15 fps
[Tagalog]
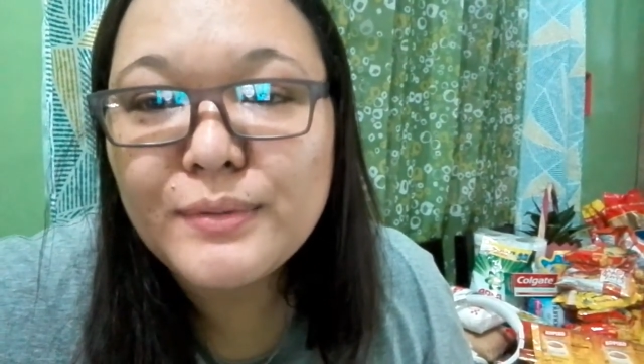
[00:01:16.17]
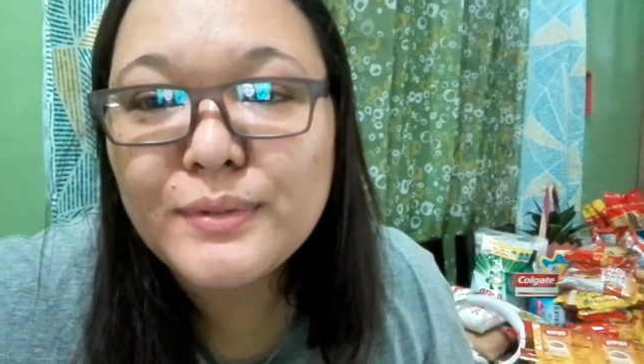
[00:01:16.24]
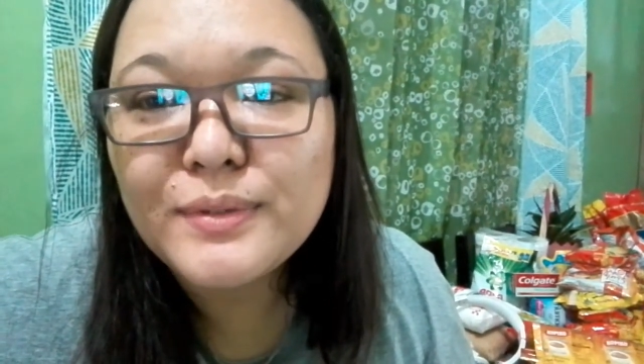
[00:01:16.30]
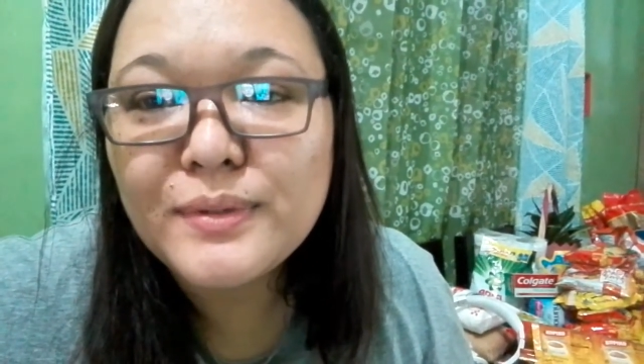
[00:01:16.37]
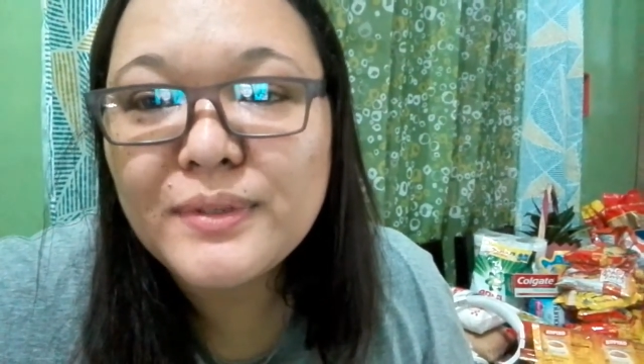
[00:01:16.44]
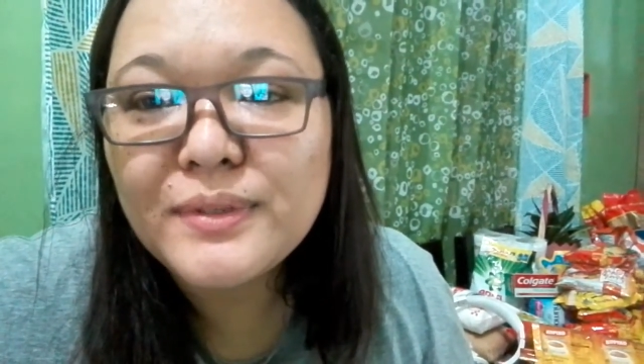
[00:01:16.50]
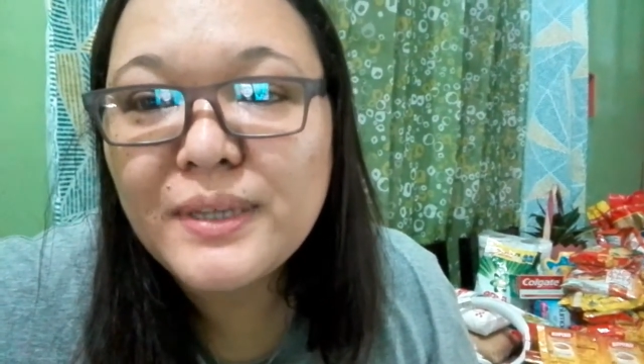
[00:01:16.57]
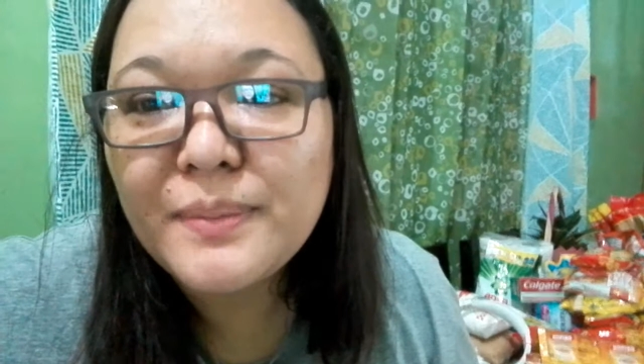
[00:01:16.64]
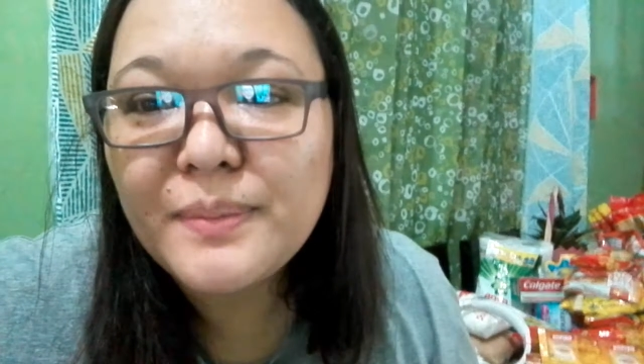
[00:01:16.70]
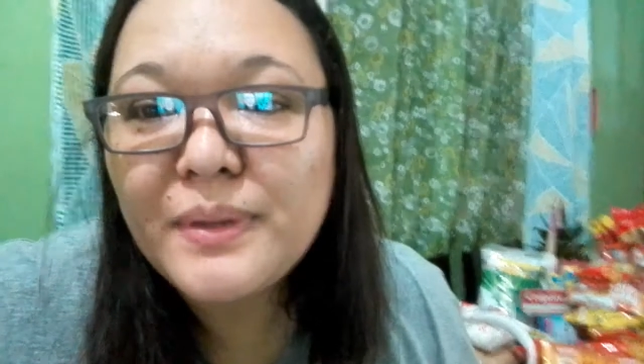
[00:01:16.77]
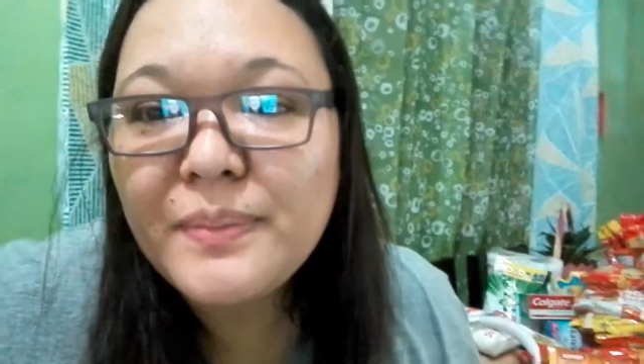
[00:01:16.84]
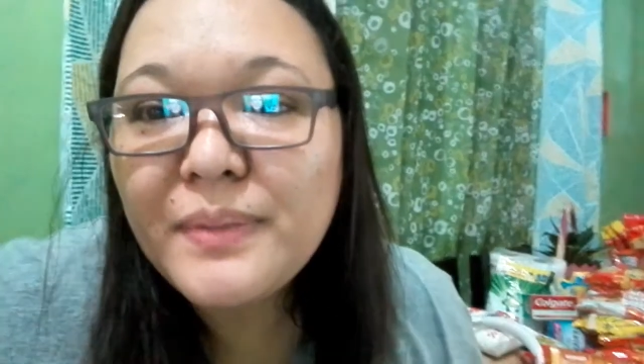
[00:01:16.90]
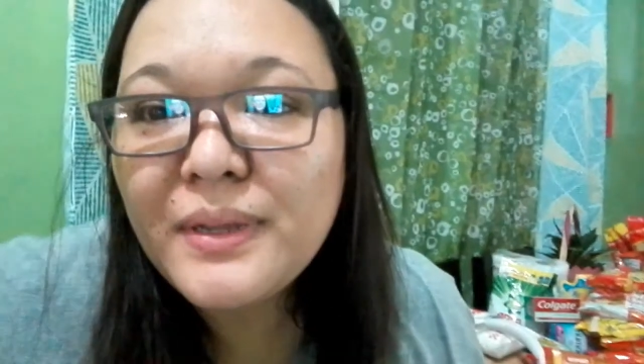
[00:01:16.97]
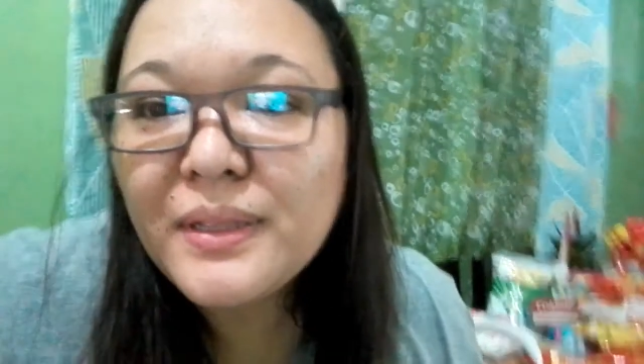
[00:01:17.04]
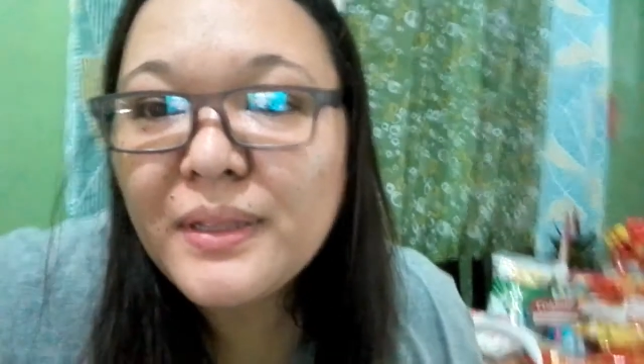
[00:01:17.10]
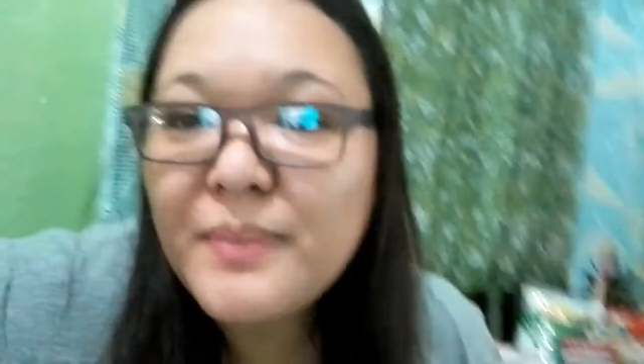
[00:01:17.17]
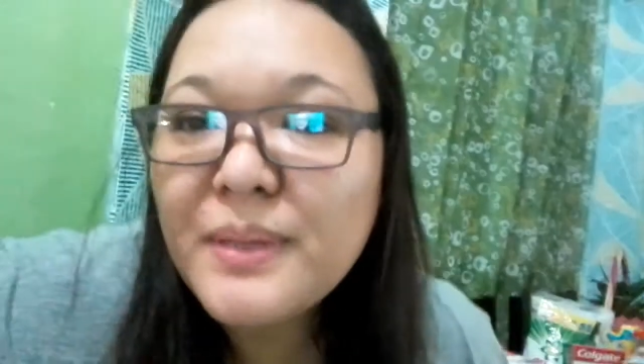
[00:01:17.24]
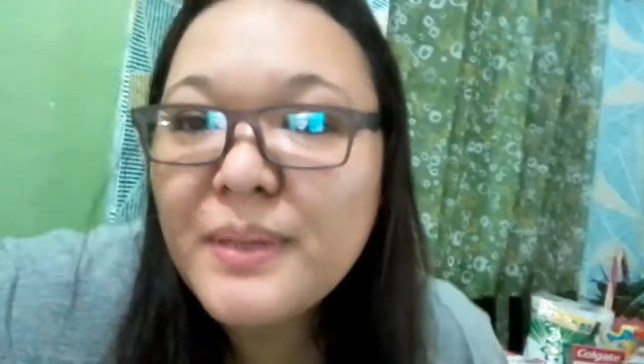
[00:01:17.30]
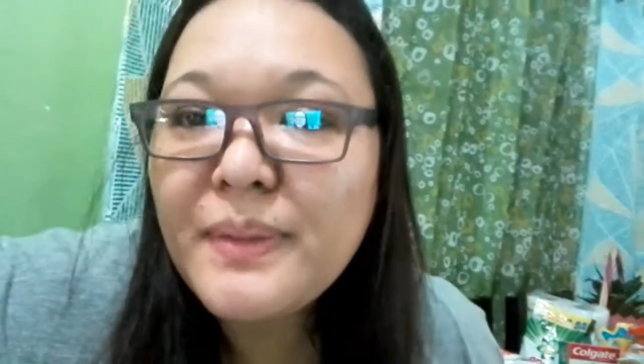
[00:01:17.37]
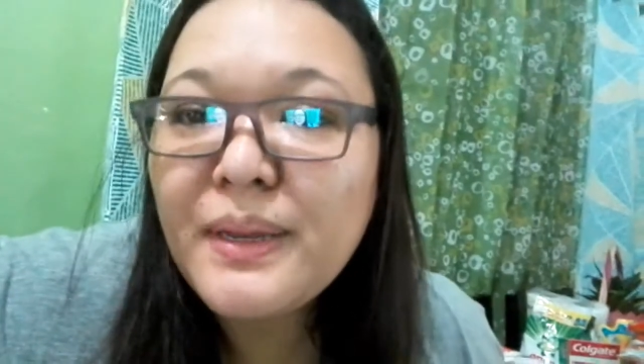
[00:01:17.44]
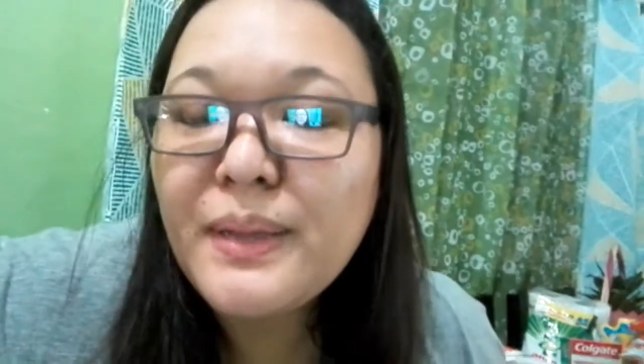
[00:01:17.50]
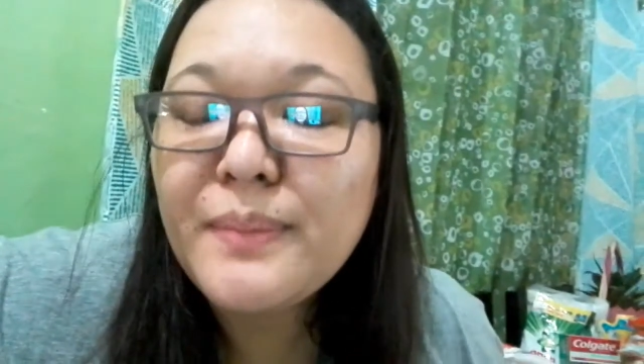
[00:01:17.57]
So, syempre, binitbit
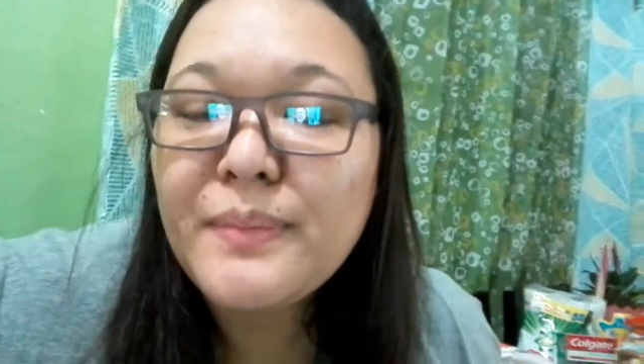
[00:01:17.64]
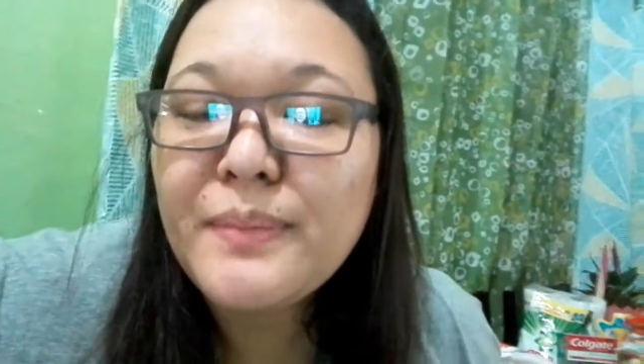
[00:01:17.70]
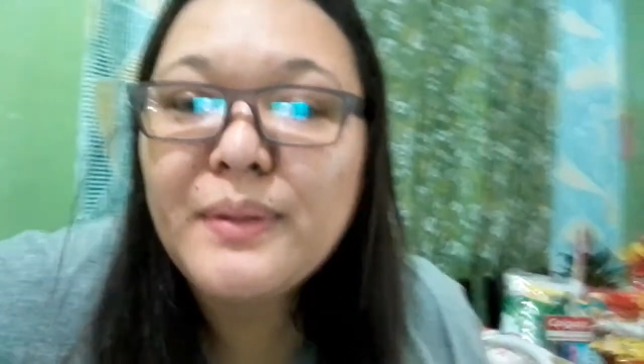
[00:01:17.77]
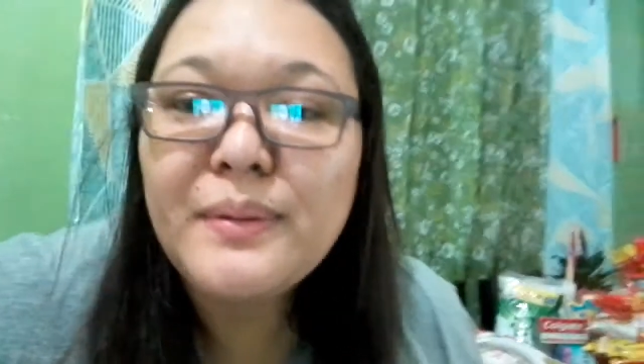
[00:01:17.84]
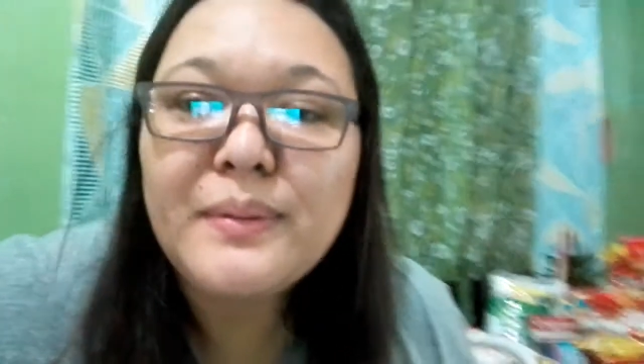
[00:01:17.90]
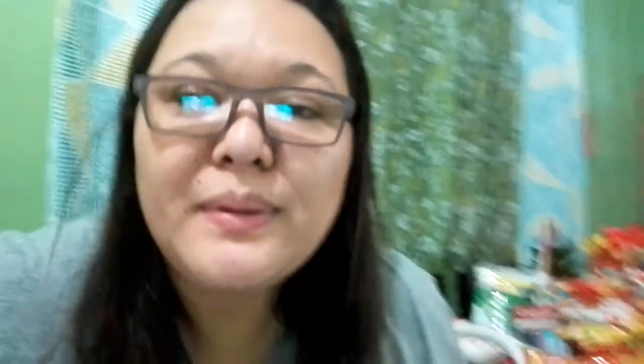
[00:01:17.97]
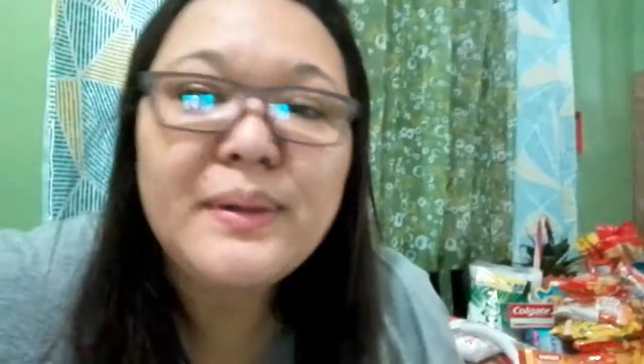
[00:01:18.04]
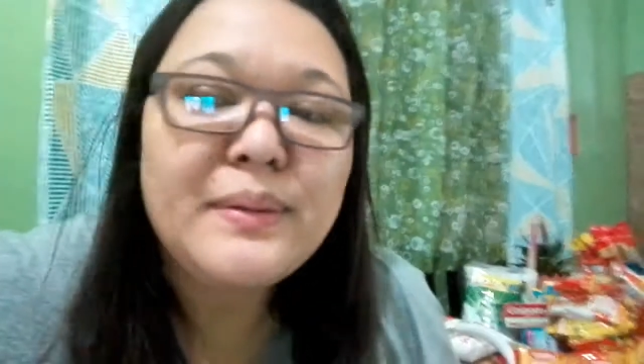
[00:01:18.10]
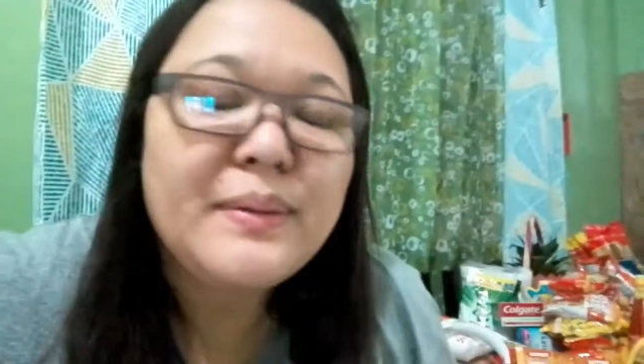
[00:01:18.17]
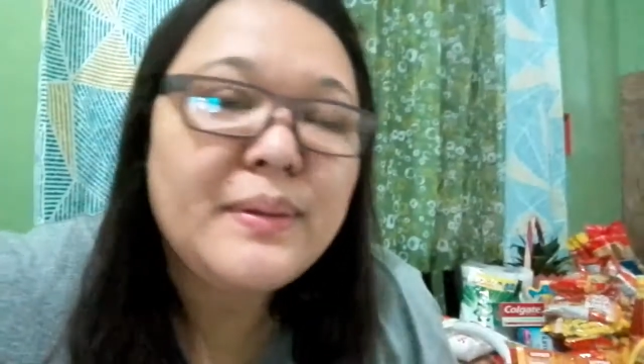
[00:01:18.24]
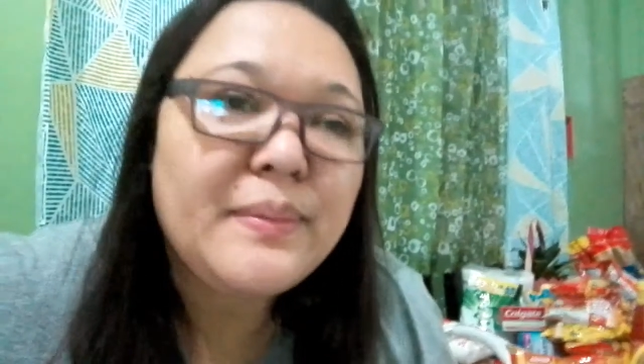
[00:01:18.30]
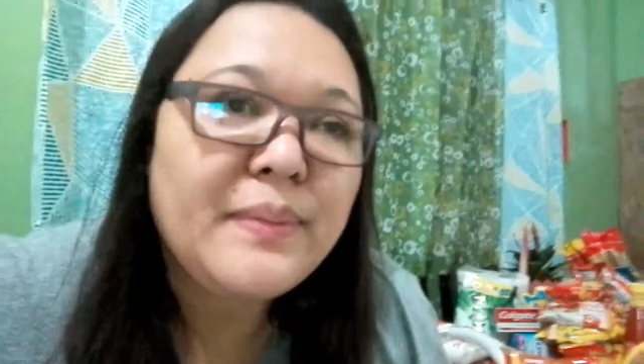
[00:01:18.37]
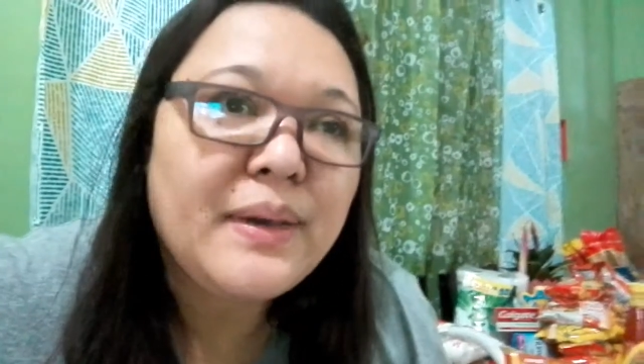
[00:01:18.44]
pa namin yung ano, diba?